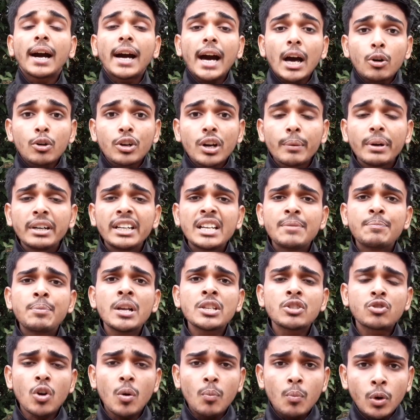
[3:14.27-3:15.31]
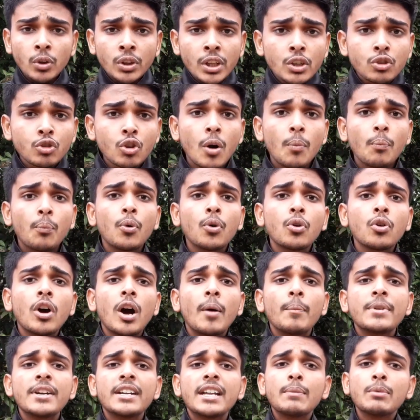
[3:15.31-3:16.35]
কারণ আমি ডিফেন্স সম্বন্ধে সম্পূর্ণ
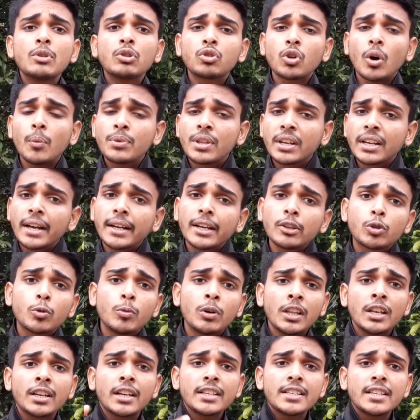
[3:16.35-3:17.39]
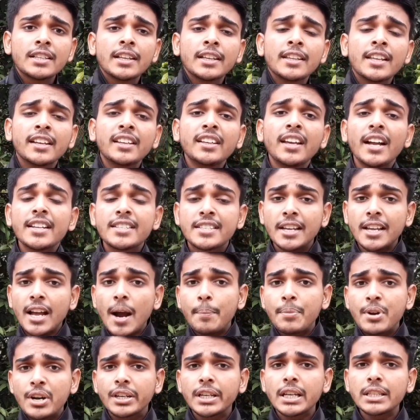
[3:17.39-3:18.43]
আপডেট আমি সব থেকে আগে তোমাদের কাছে দিয়ে থাকি আর যে
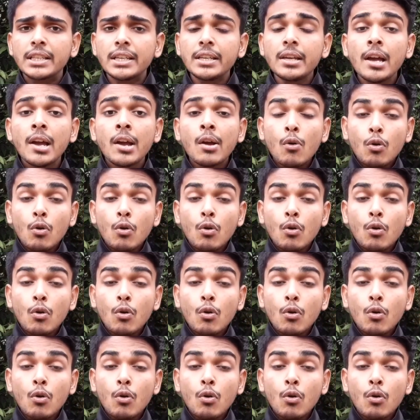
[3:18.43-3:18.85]
আপডেটটা দিই